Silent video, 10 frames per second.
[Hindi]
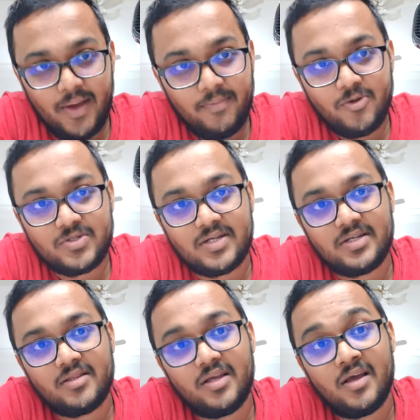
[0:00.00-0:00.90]
बैंक भी यूज़ कर
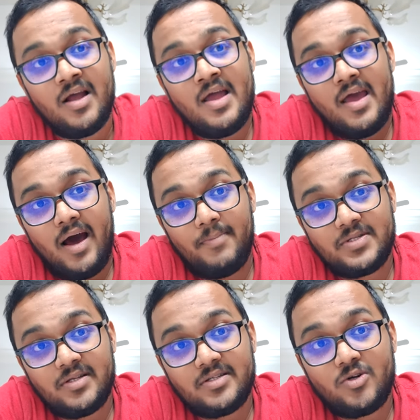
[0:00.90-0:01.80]
सकते हैं आप
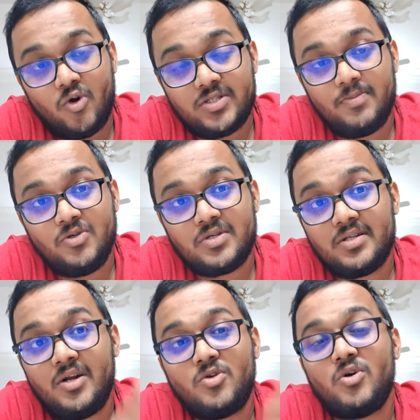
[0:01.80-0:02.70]
इसके अंदर टॉर्च भी यूज़
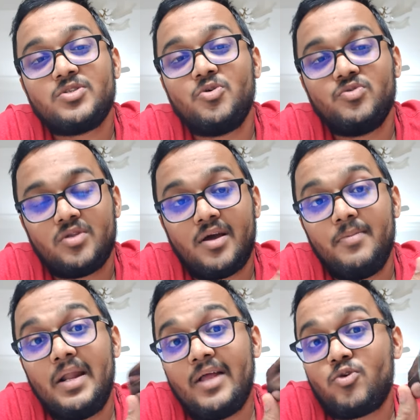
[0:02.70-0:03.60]
कर सकते हैं टॉर्च भी यूज़ करते
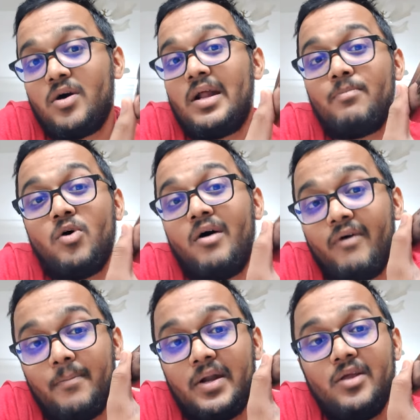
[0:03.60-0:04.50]
कभी रात को अगर आपको
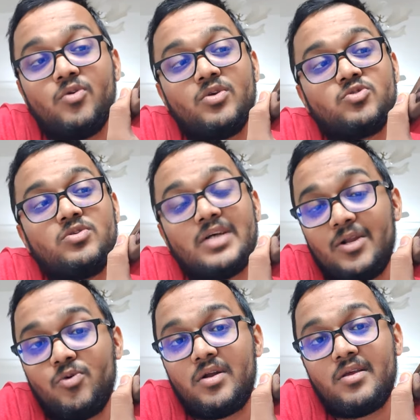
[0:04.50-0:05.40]
हवा भरनी हो तो इसको
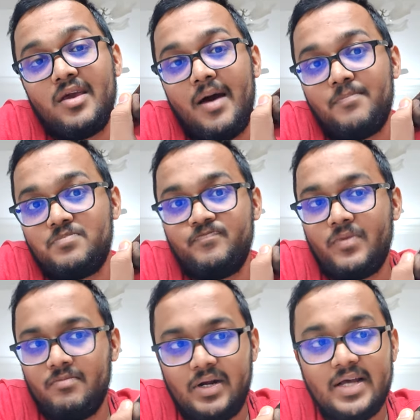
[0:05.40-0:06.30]
चालू करके आप
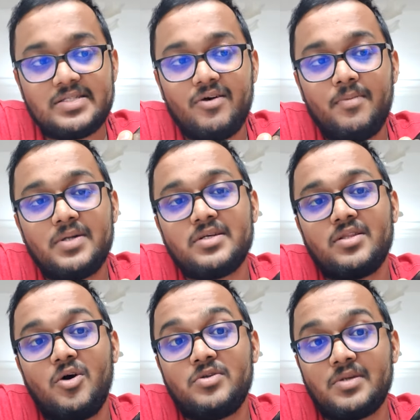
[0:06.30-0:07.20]
बढ़िया से हवा भर
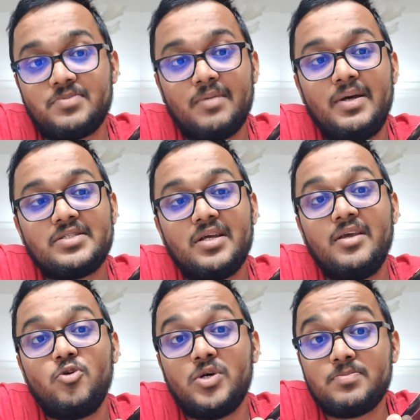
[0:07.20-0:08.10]
सकते हैं और सबसे बेस्ट
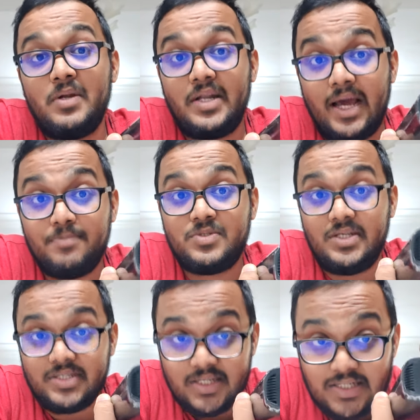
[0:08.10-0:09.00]
है ये यू टाइप
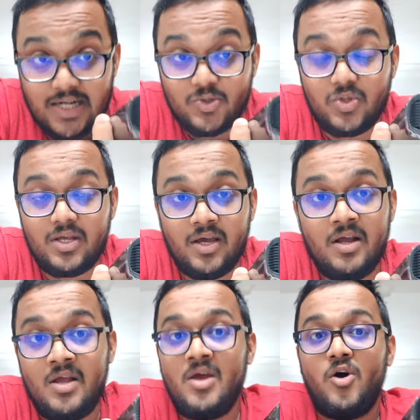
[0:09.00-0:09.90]
सी से चार्ज होता
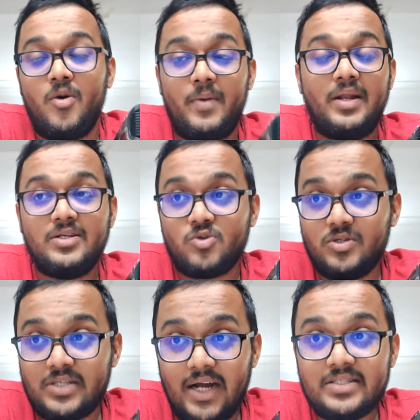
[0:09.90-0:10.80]
है तो मैंने
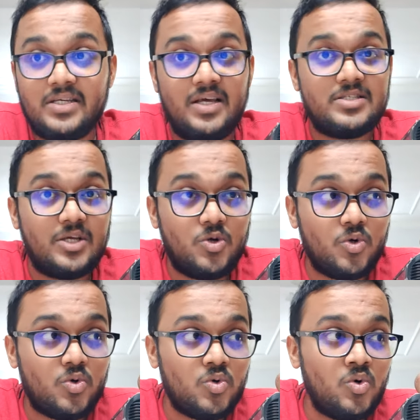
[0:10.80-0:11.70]
इसको चार्ज किया
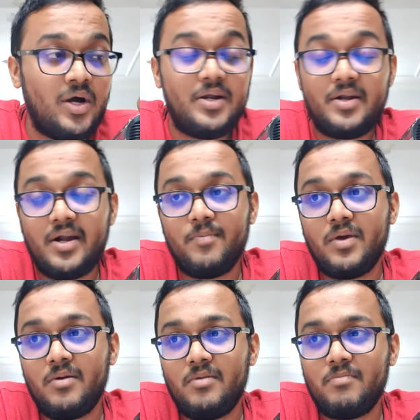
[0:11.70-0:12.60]
जीरो टू हंड्रेड
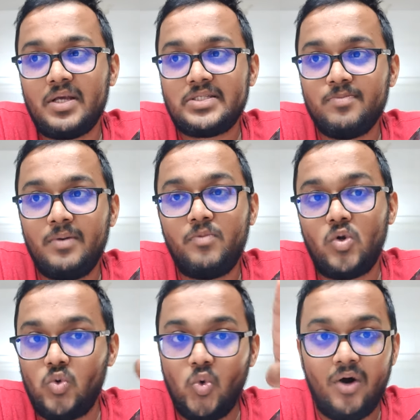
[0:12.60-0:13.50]
में मैक्सिमम
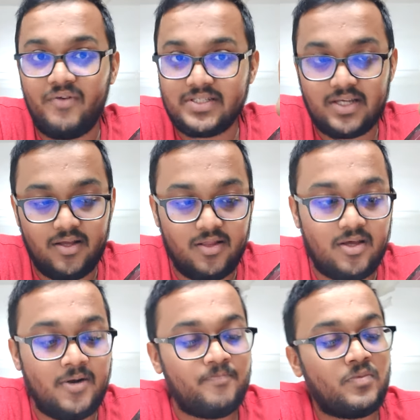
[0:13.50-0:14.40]
टू आवर्स के
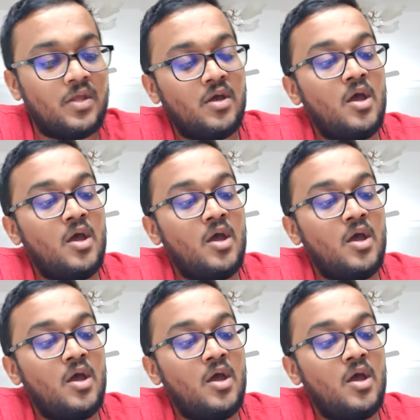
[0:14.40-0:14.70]
अंदर